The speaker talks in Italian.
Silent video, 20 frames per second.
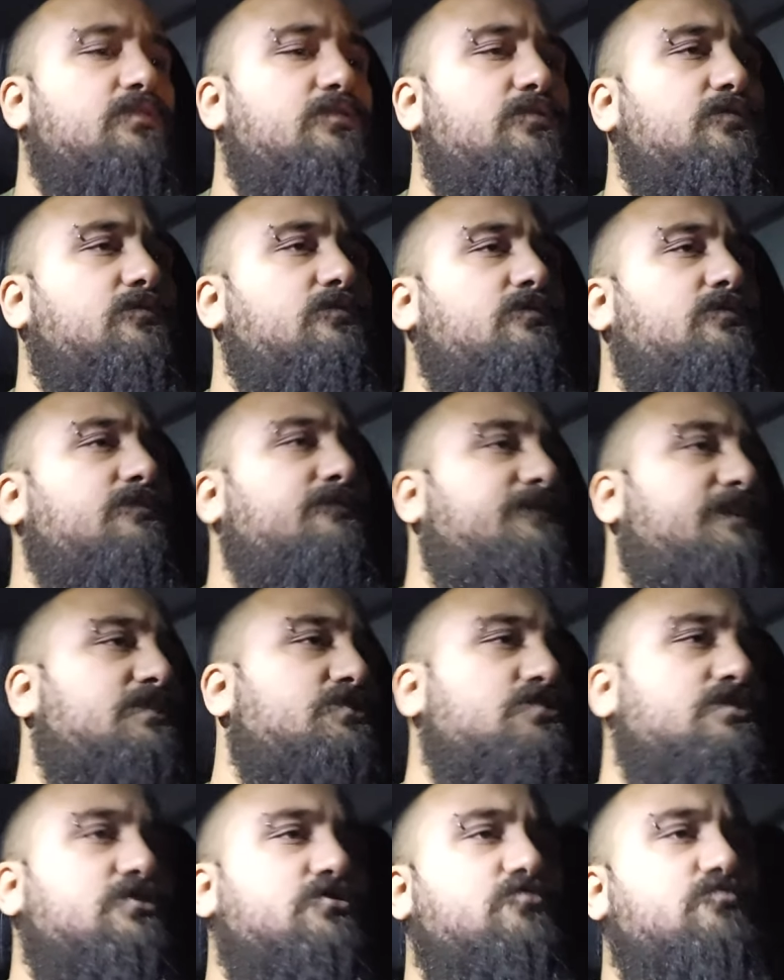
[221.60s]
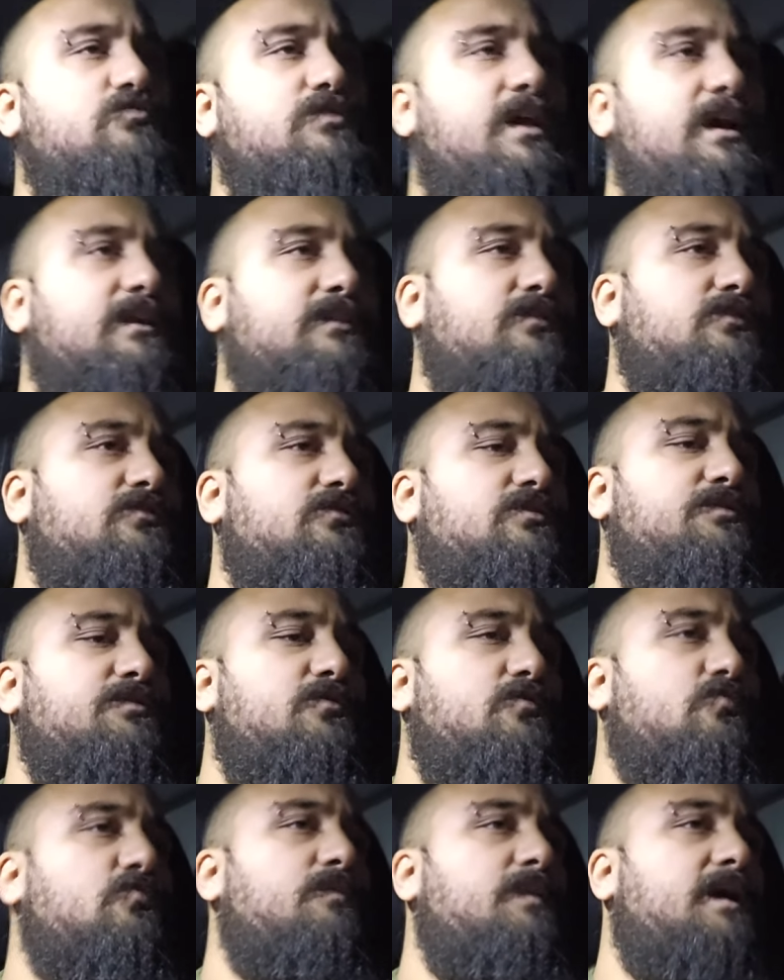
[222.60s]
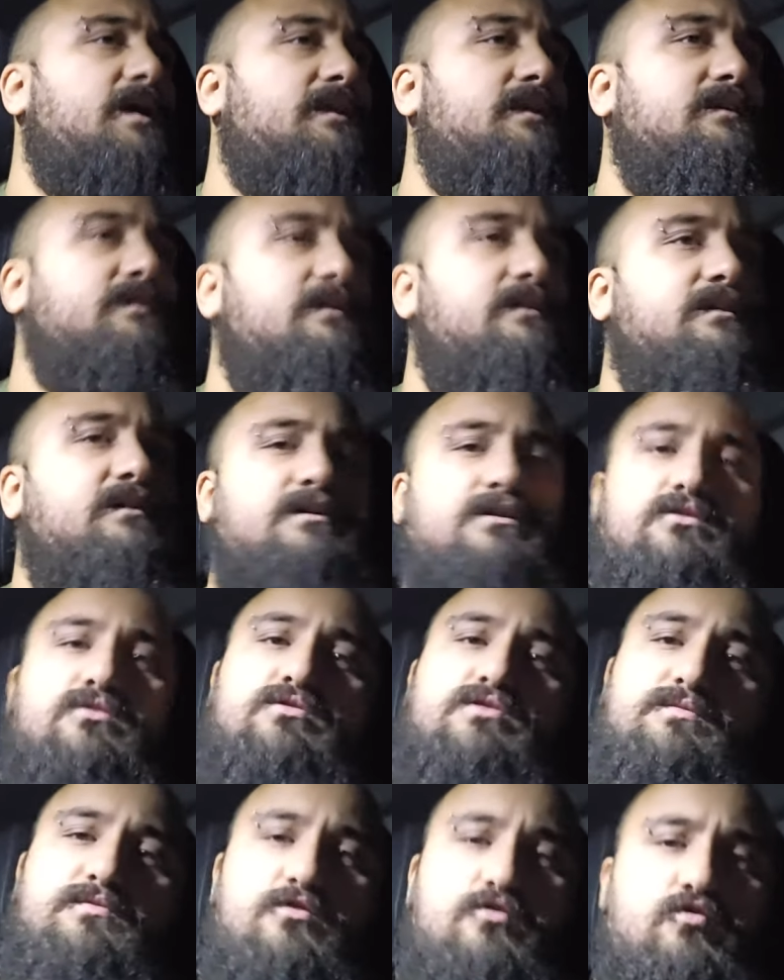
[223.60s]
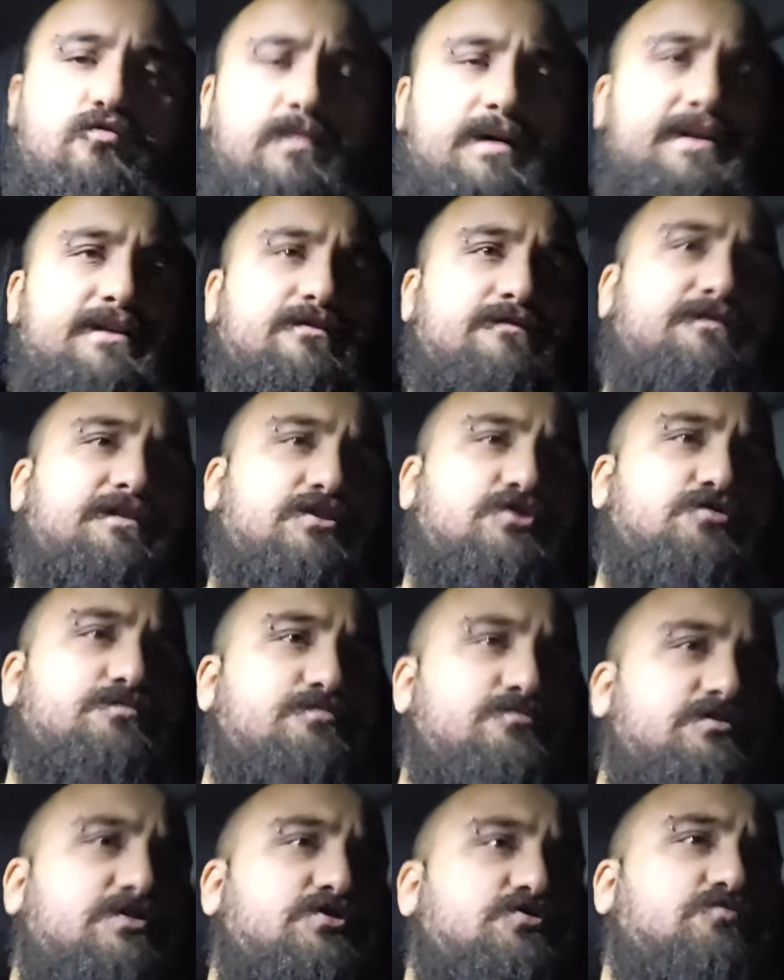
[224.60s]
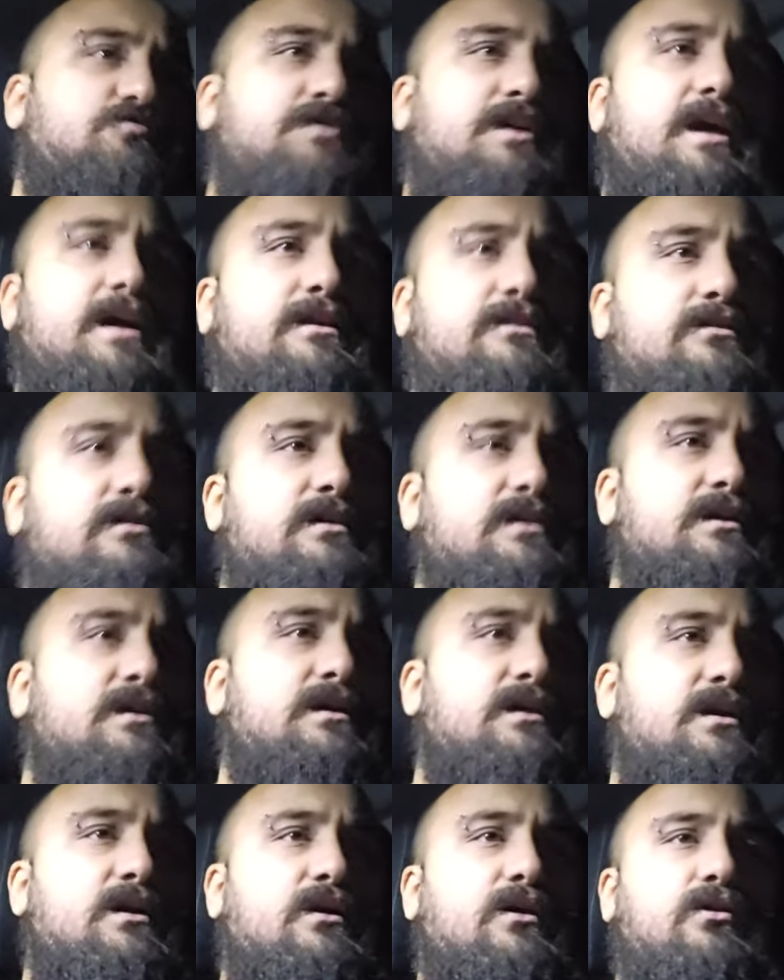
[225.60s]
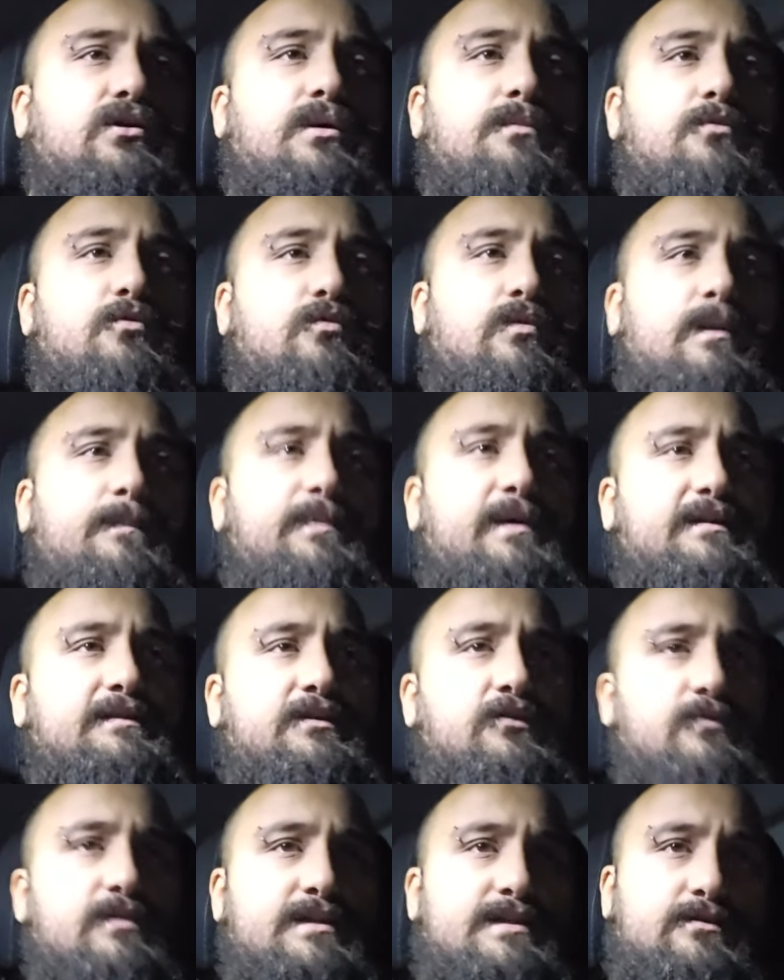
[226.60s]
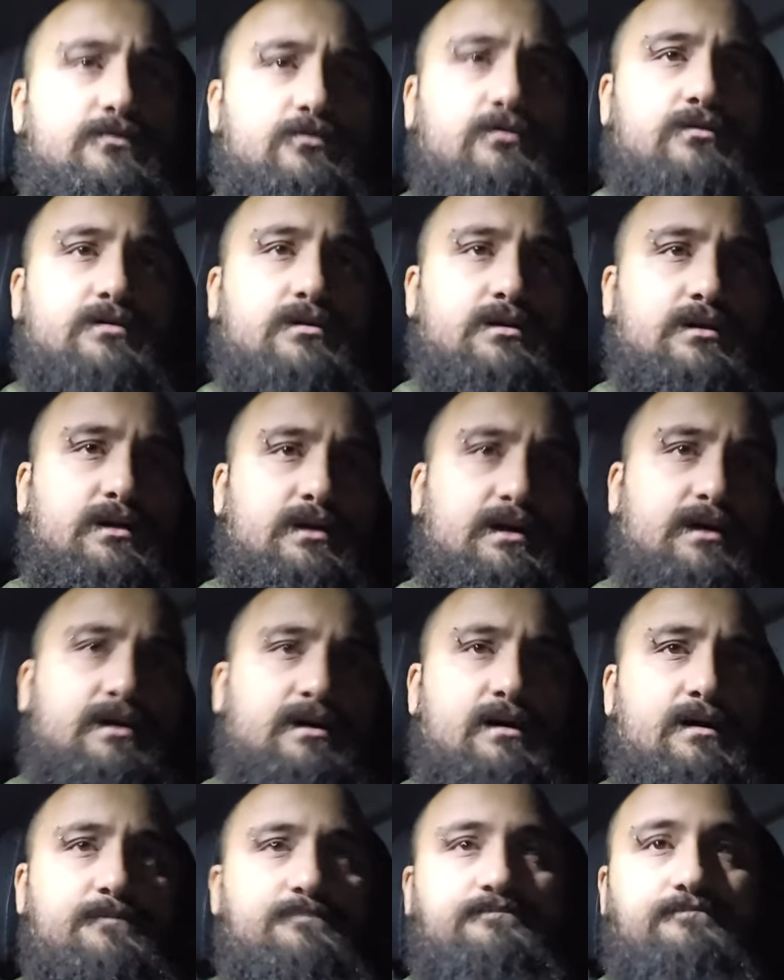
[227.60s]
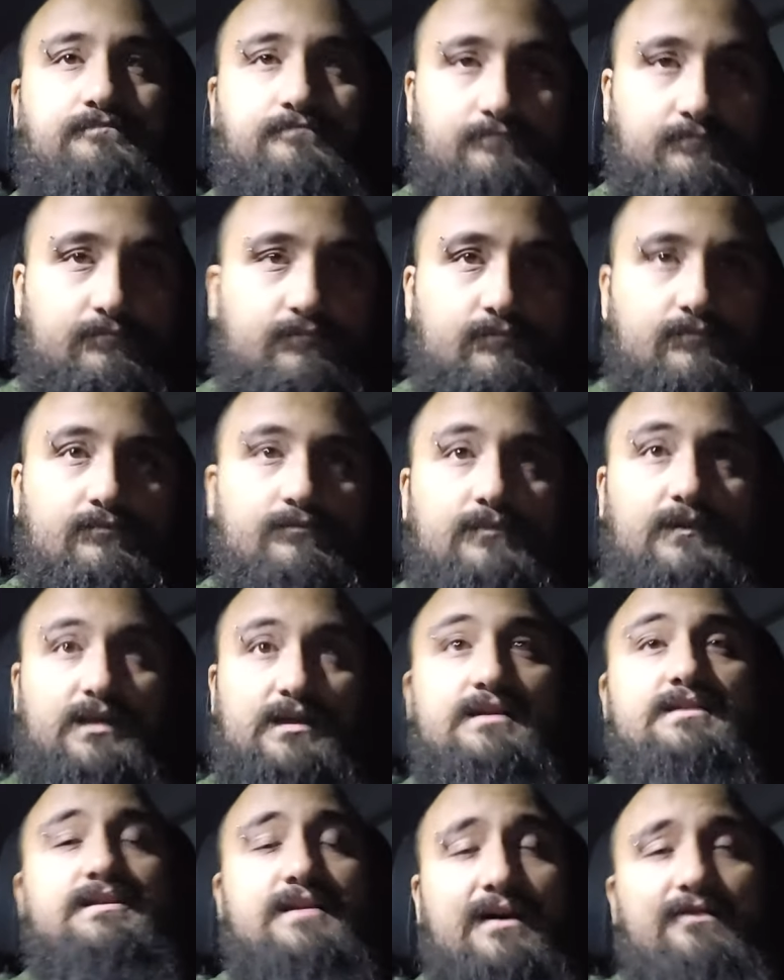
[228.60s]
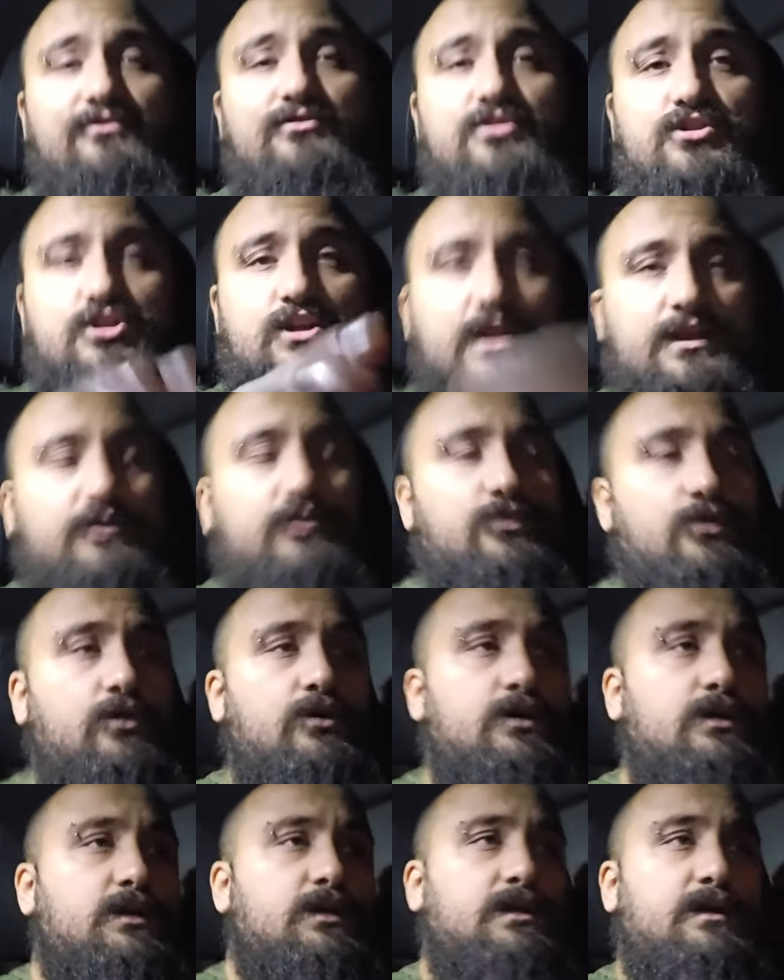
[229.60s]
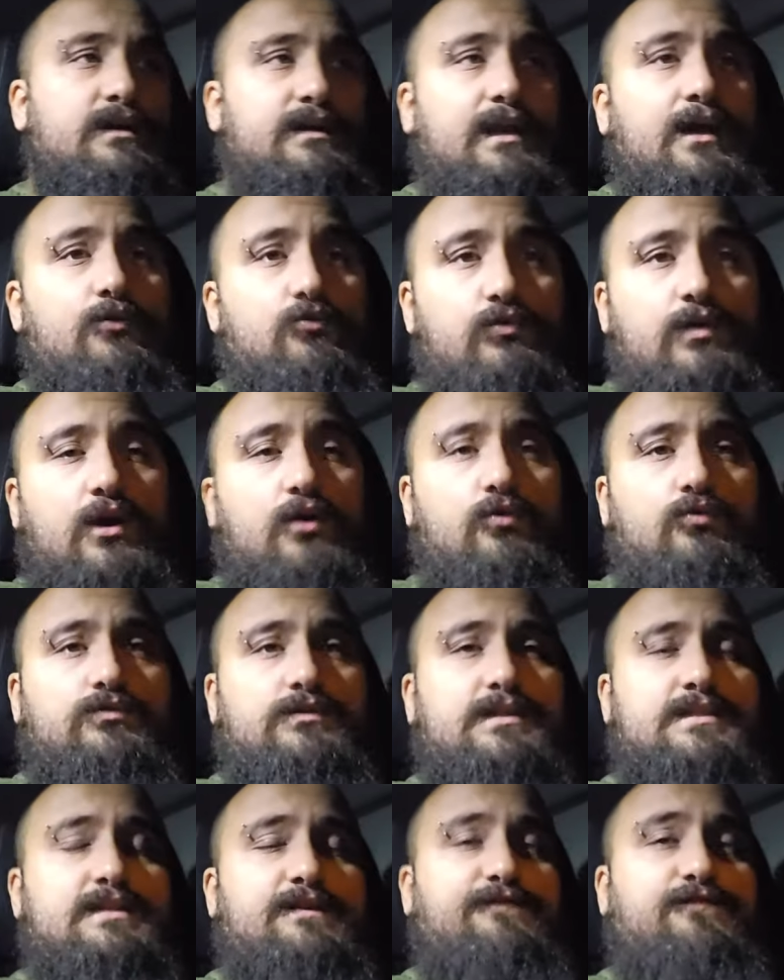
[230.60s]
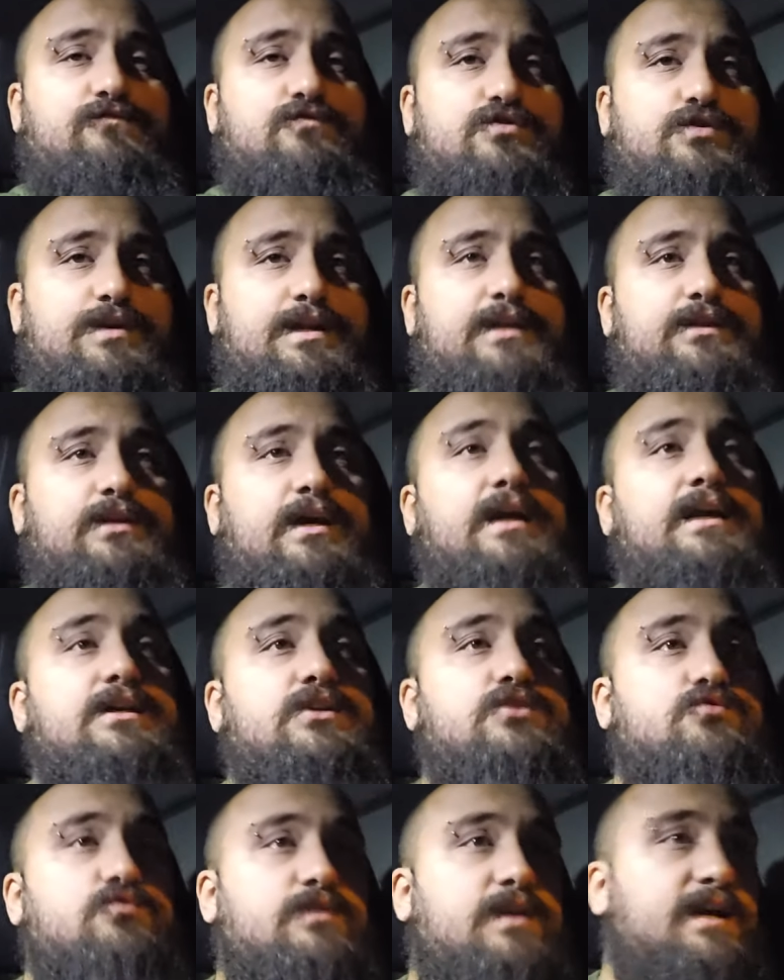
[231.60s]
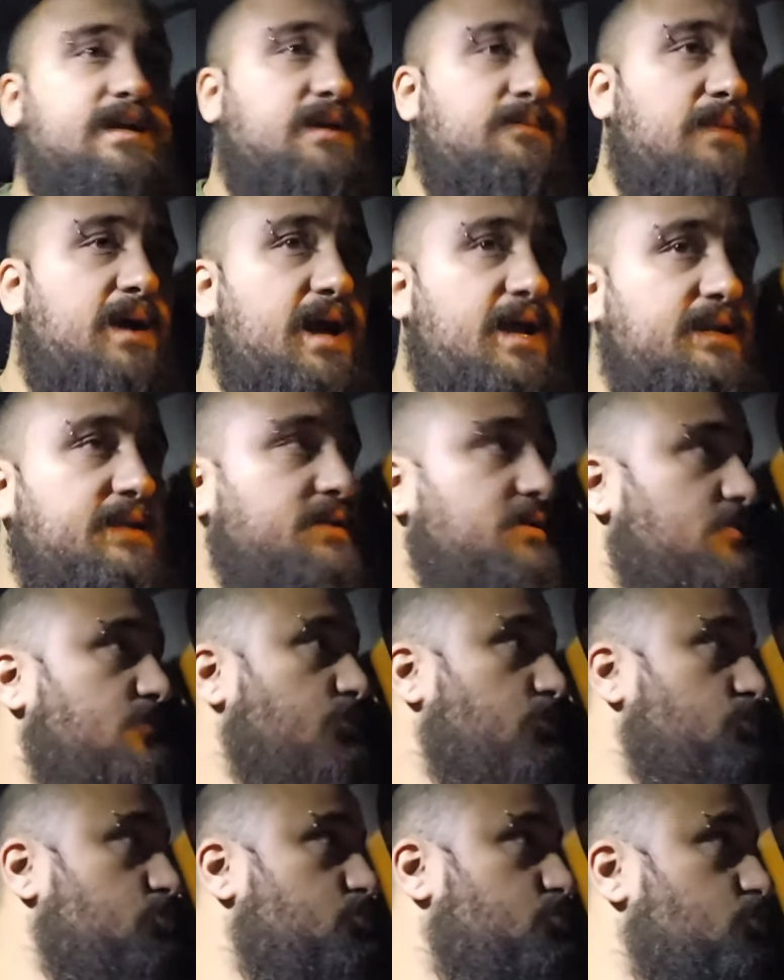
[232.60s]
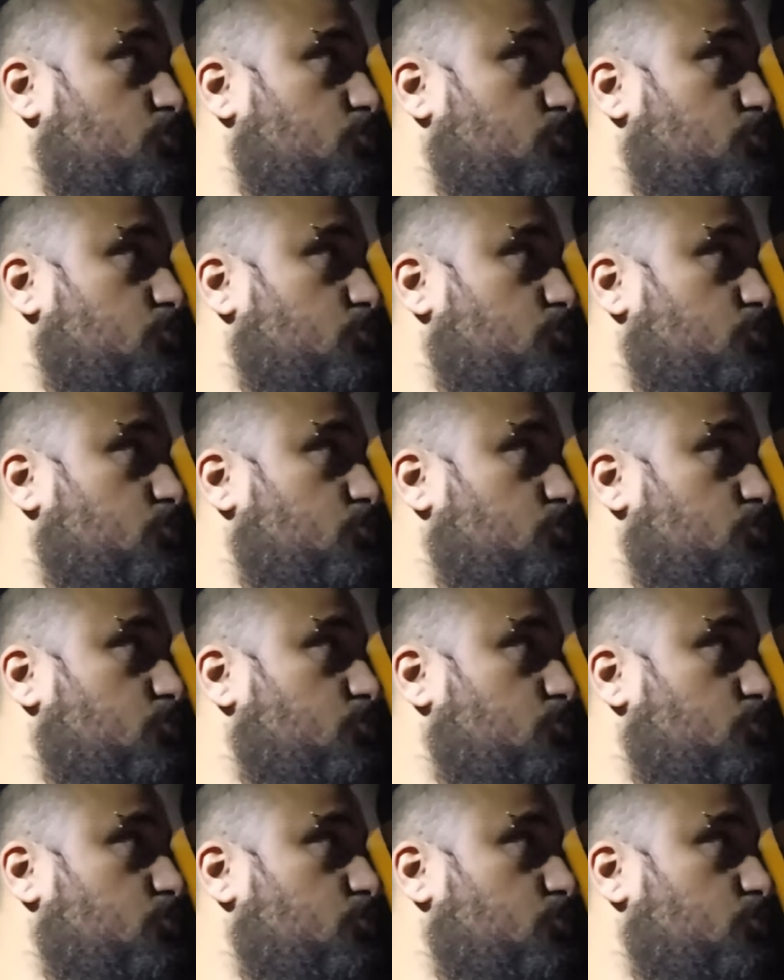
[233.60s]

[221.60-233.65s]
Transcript: io non, non faccio nessun teatro non ti preoccupare non ti preoccupare non faccio più nessun teatro comunque a parte questo uh, stavo dicendo la cura Conte sta funzionando anche su Rachmani, non